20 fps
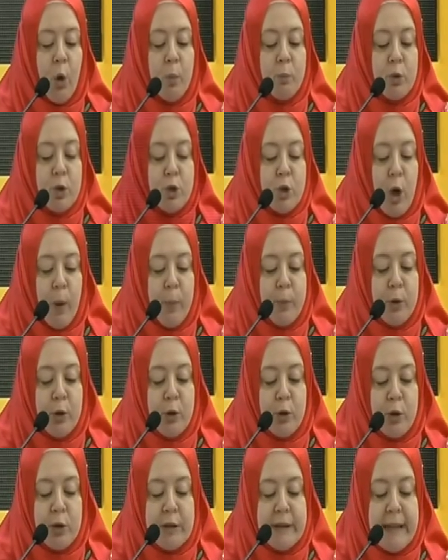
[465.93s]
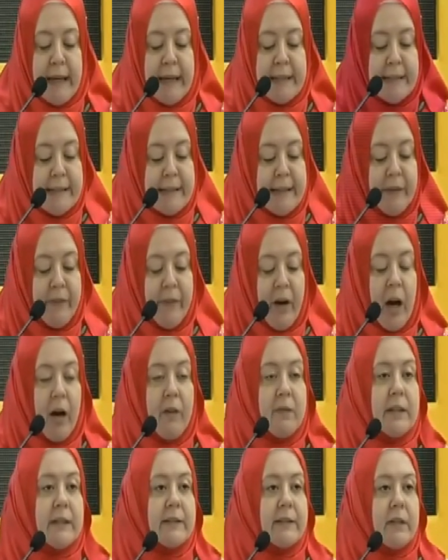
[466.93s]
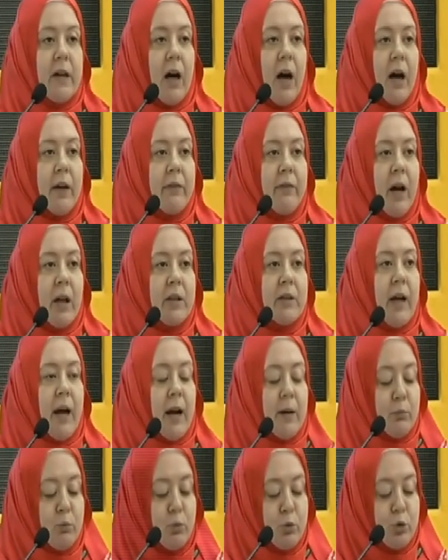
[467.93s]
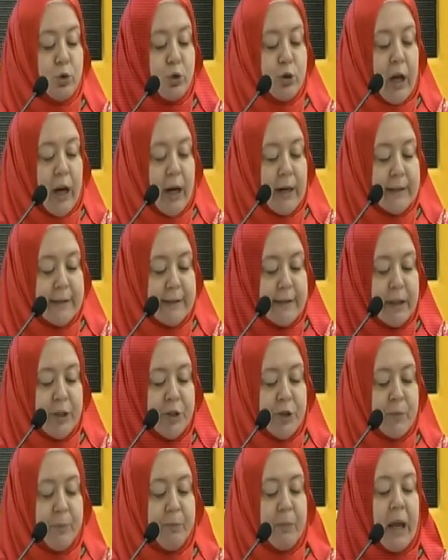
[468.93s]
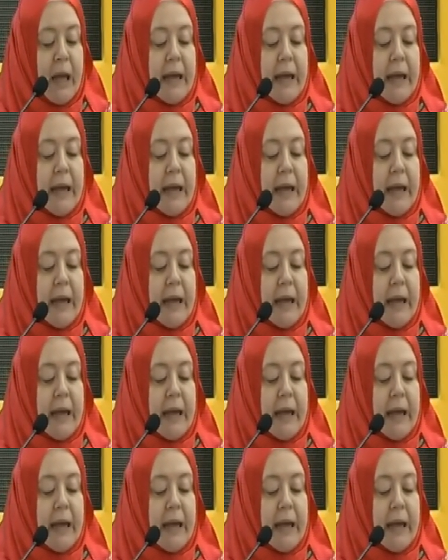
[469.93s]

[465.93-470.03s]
Bu topluluğun kestiği ve avladığı hayvanlar murdardır.